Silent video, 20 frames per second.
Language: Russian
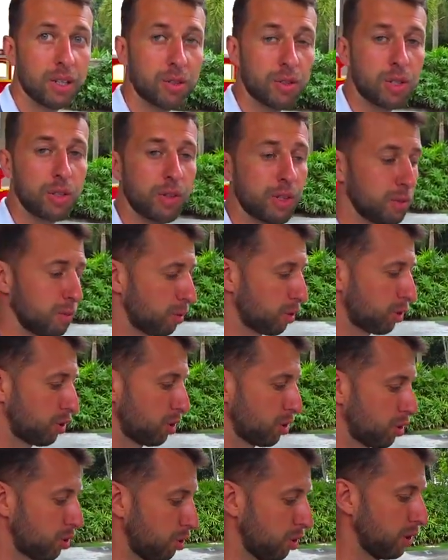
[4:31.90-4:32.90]
здесь
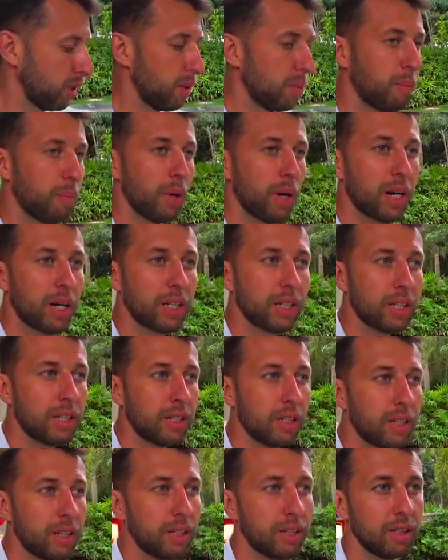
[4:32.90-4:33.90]
всевозможные зоны,
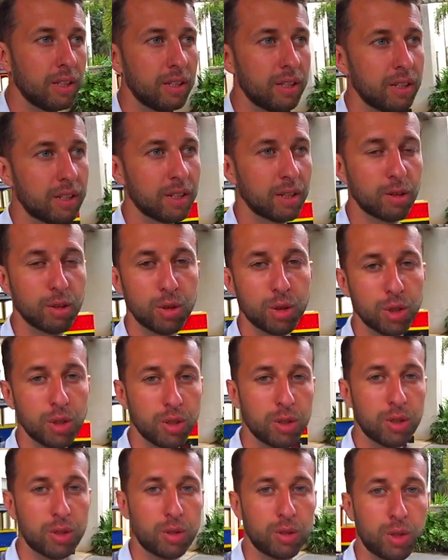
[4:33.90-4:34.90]
парки,
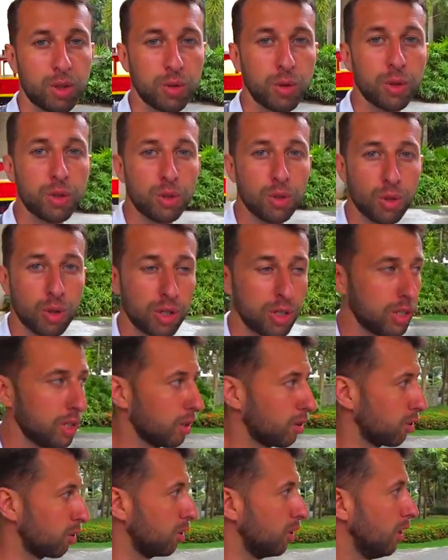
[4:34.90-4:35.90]
короче, чего-то только нету.